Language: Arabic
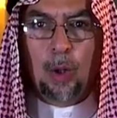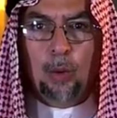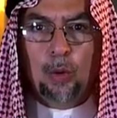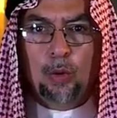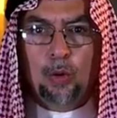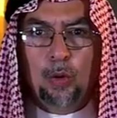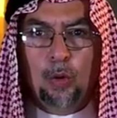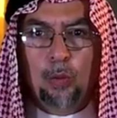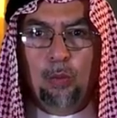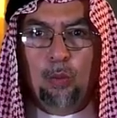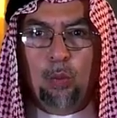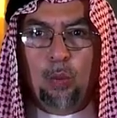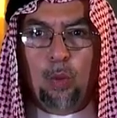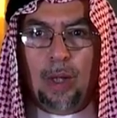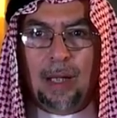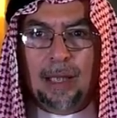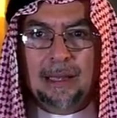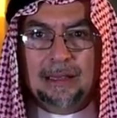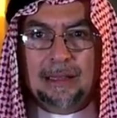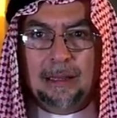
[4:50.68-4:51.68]
أو تقوم
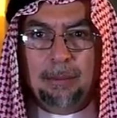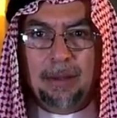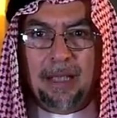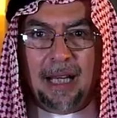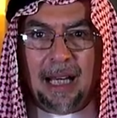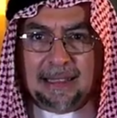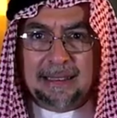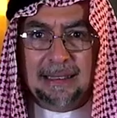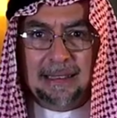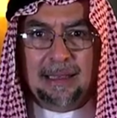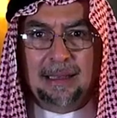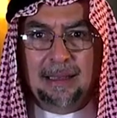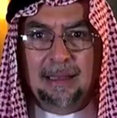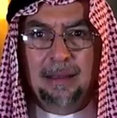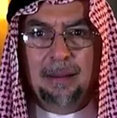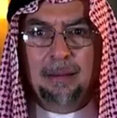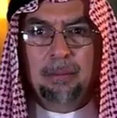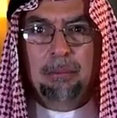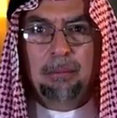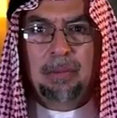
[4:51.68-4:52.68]
بواجب العزاء
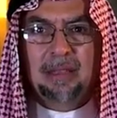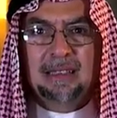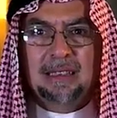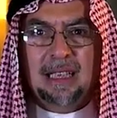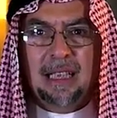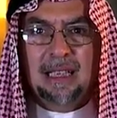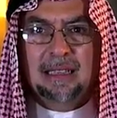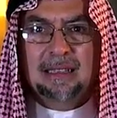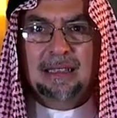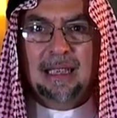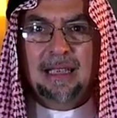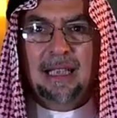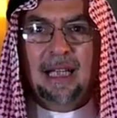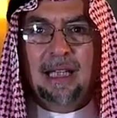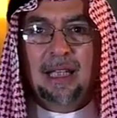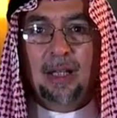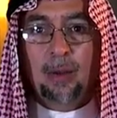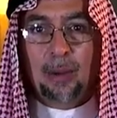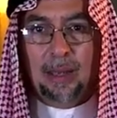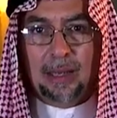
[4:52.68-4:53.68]
بس علشان
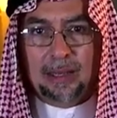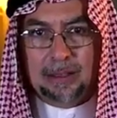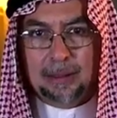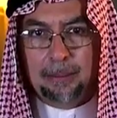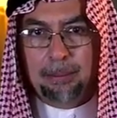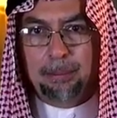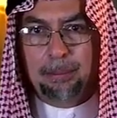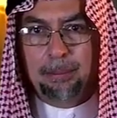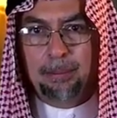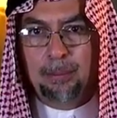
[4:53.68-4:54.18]
هذا واجب